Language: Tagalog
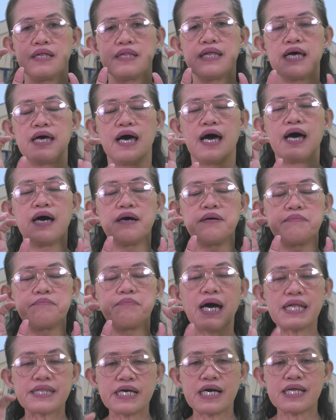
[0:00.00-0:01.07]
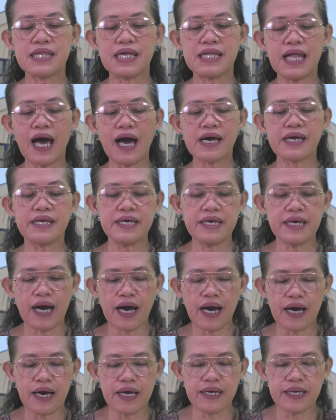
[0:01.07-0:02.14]
la, batang lalaki
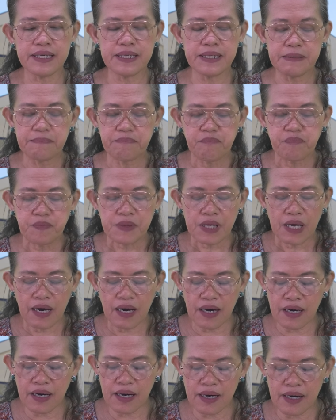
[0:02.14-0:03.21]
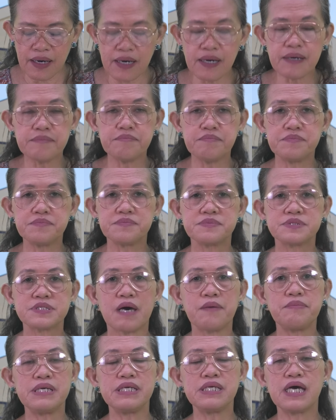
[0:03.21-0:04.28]
ay uh,
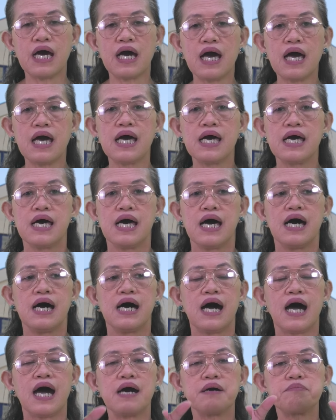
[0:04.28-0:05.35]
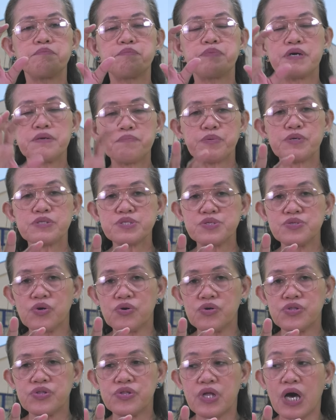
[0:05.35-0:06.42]
sabi niya, ang purpose
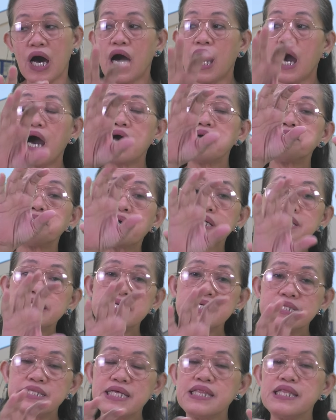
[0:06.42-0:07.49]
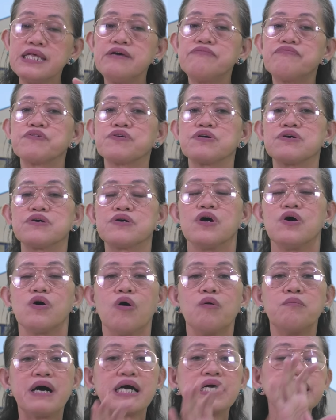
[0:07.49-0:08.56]
noon ay magdi-deliver
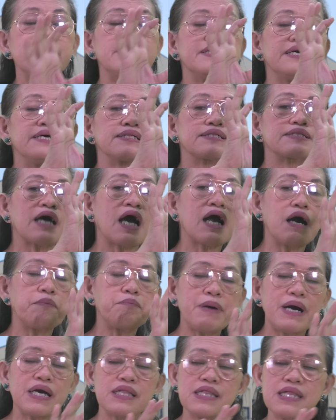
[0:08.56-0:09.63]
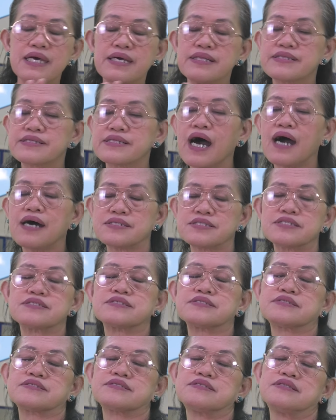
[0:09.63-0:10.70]
o magiging
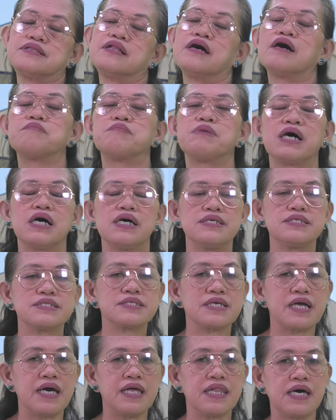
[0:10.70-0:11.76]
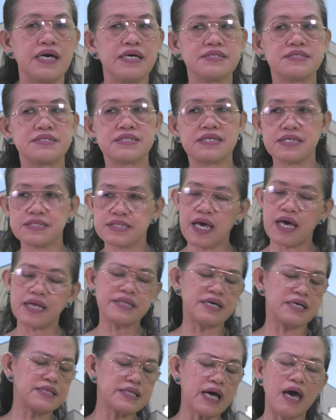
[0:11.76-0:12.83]
tagapagligtas ng mga Israelites. Kasi at
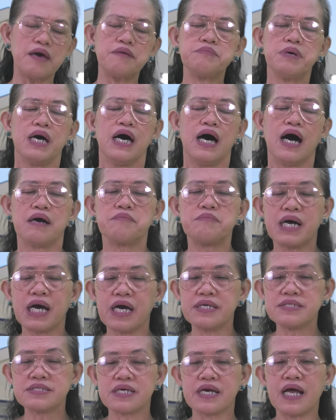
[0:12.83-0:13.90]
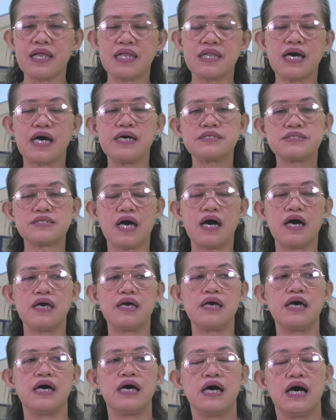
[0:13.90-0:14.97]
that time, ang mga Israelites
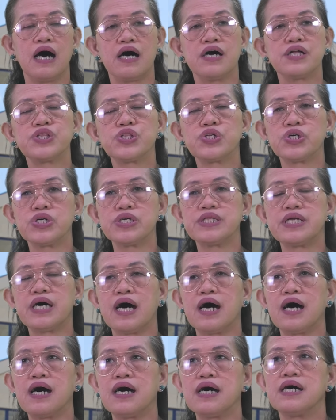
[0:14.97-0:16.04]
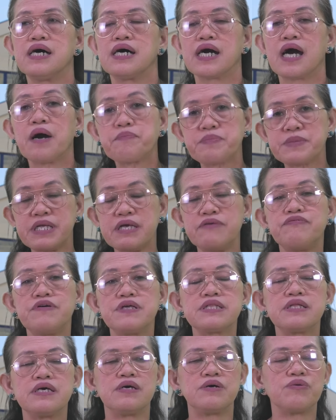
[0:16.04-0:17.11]
ay under the
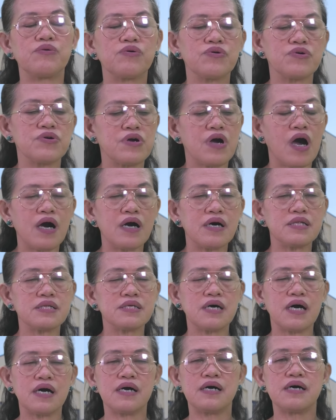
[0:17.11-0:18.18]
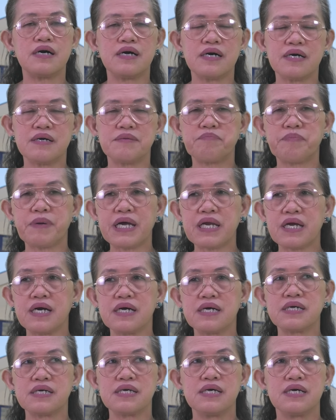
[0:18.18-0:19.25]
captivity or uh,
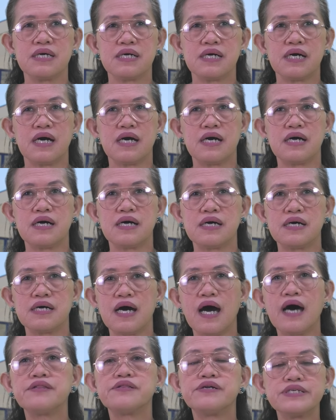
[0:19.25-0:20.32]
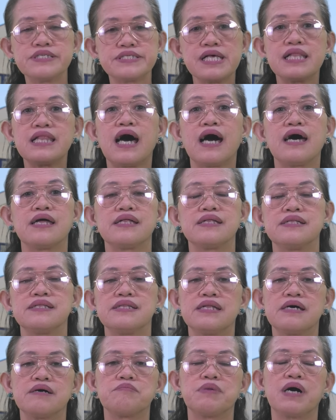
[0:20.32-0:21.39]
parang uh, under sila
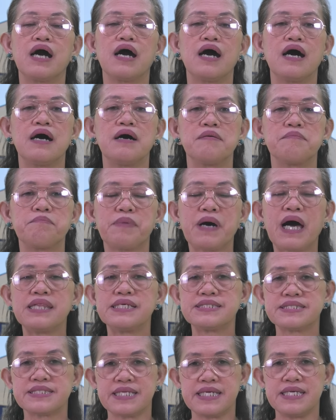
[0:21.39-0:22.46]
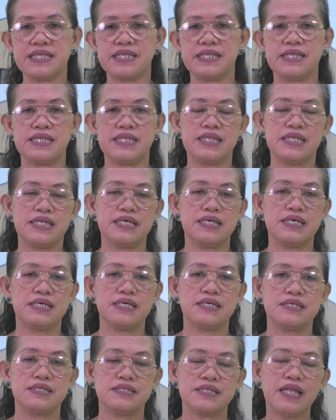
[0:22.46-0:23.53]
ng mga Palestine.
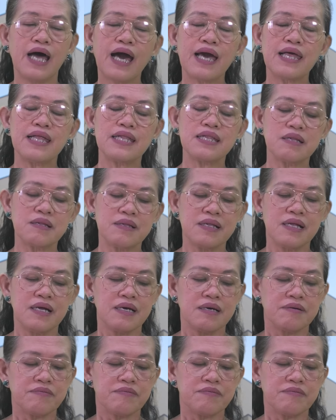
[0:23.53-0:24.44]
Dahil